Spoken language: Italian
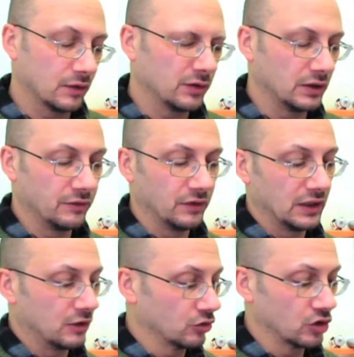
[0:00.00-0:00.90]
Quindi
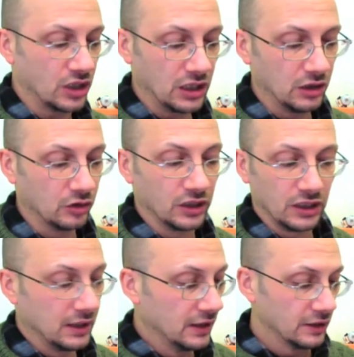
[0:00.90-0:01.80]
vi consiglio
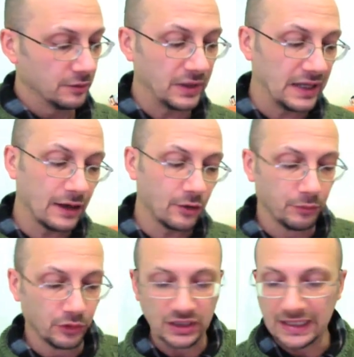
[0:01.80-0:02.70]
di sprecare un
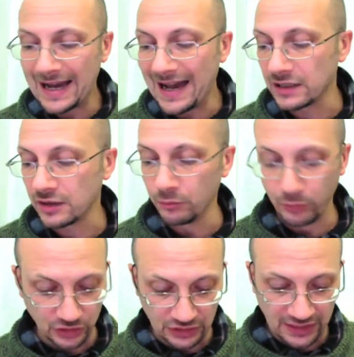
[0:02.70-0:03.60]
po' di gas e un
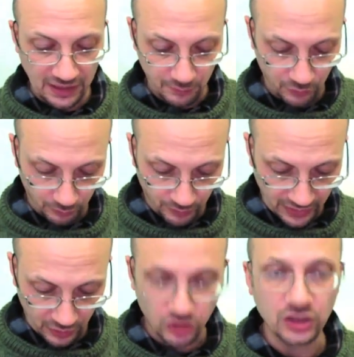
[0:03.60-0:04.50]
po' di tempo
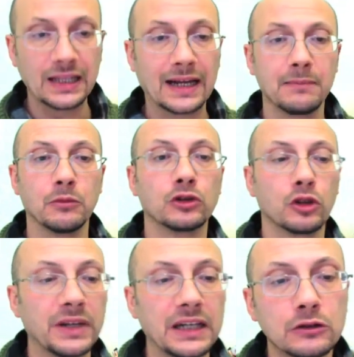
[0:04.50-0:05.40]
per ossidare
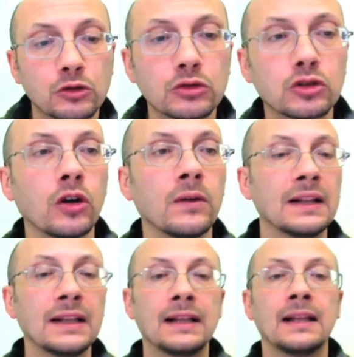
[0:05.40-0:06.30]
molto bene il tutto,
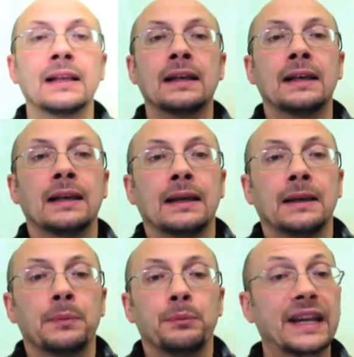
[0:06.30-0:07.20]

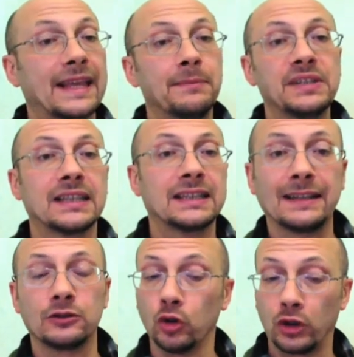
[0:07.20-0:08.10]
perché mi sa
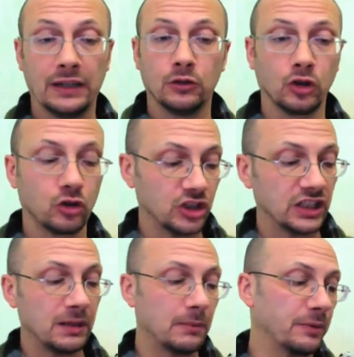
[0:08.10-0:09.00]
tanto che è l'unico
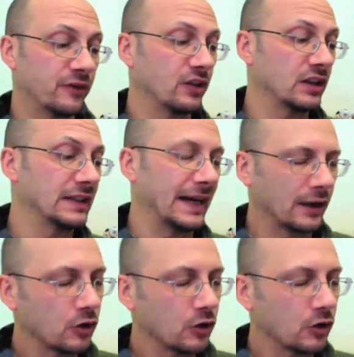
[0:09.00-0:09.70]
sistema per farlo andare.